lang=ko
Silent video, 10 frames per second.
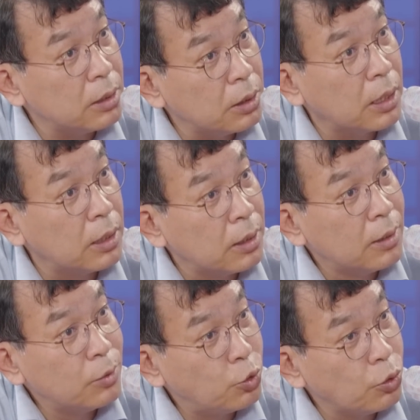여기가
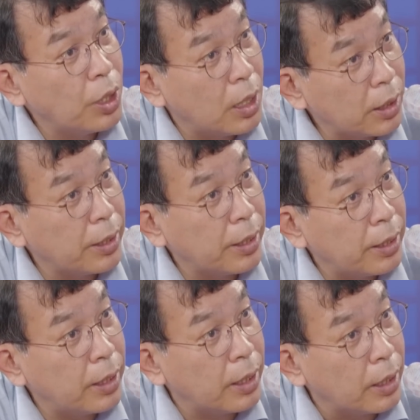중요한 게.
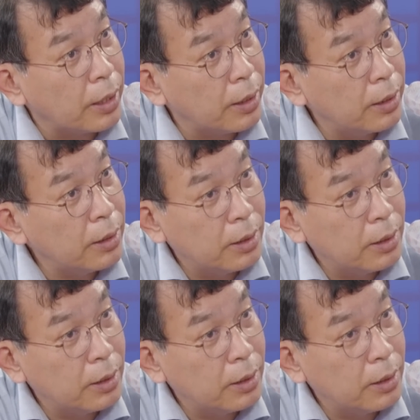네.